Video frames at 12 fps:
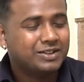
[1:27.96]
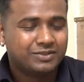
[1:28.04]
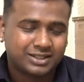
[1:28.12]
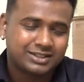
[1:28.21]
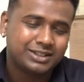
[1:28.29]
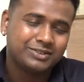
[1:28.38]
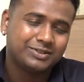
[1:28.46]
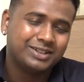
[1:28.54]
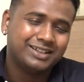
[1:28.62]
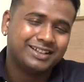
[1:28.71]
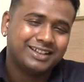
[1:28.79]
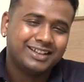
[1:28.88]
ఫస్టే
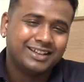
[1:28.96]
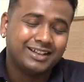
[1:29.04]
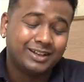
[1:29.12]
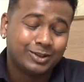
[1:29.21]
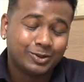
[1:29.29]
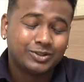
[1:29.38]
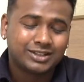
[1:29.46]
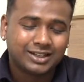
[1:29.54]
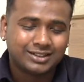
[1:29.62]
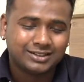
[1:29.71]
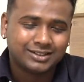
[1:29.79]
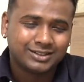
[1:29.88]
ఇంట్లో చాలా
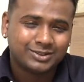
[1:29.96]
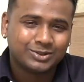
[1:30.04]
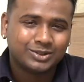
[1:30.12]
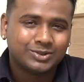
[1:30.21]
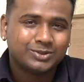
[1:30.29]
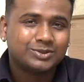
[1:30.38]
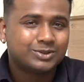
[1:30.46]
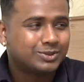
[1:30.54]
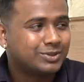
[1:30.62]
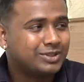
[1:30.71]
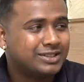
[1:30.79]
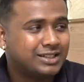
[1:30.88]
హర్ట్ అవుతున్నారు
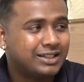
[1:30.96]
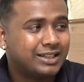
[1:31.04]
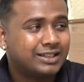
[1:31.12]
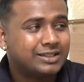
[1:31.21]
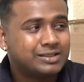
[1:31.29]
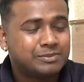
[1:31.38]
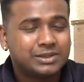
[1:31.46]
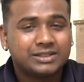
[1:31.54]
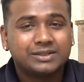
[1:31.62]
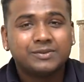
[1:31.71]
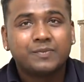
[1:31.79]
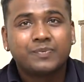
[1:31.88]
ఇది జరిగిందని
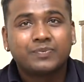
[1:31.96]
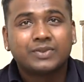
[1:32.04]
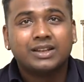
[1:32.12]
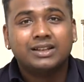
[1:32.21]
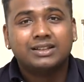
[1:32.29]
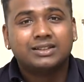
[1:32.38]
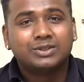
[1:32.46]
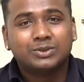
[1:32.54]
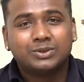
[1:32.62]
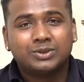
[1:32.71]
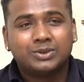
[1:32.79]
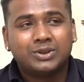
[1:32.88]
చెప్పేసి సో
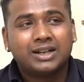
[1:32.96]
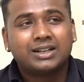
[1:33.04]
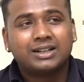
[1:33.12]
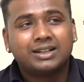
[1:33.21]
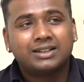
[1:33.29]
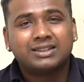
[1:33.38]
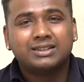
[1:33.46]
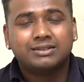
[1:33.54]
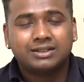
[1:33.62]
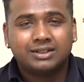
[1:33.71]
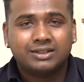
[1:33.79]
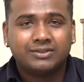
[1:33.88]
అట్లా
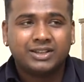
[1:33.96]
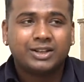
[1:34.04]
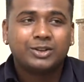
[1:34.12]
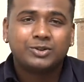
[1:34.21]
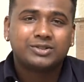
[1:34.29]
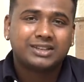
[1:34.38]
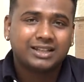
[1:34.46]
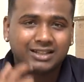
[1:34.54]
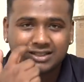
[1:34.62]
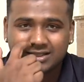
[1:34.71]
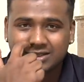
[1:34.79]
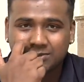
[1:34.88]
వేరే న్యూస్
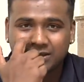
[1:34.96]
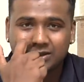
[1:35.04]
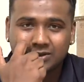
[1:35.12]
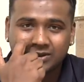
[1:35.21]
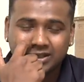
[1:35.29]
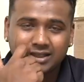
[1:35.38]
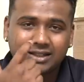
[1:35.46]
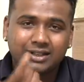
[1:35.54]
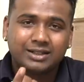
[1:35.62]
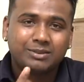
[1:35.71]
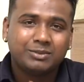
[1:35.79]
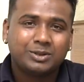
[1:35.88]
ఛానల్స్కి చెప్పాల్సింది
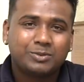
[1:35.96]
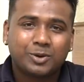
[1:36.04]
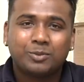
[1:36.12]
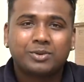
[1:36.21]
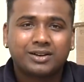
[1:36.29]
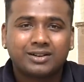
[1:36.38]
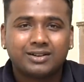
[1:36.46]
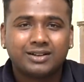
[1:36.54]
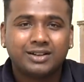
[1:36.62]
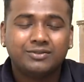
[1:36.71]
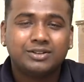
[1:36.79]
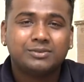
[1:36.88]
ఏంటంటే మీకు ప్రాపర్
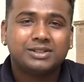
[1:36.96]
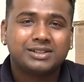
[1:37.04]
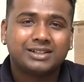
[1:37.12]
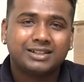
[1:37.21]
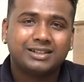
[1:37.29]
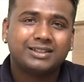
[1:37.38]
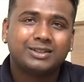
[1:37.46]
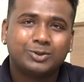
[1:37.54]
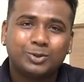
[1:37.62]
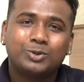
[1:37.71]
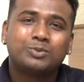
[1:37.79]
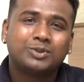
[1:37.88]
ఇన్ఫర్మేషన్ లేనిది
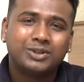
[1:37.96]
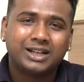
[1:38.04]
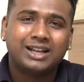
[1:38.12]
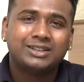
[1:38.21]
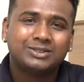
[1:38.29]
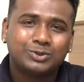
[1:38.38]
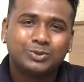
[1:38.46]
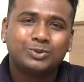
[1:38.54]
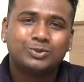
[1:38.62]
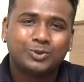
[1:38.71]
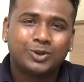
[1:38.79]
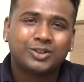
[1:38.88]
డోంట్ పుట్ యాజ్ యూ
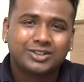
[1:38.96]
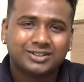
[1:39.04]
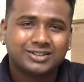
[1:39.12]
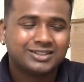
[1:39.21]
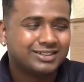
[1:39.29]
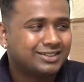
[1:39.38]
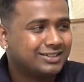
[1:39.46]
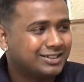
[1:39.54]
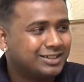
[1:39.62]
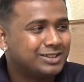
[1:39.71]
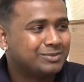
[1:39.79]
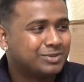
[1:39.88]
వాంట్
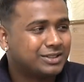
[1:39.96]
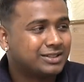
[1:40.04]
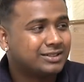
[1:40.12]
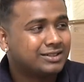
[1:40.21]
చెప్పేసి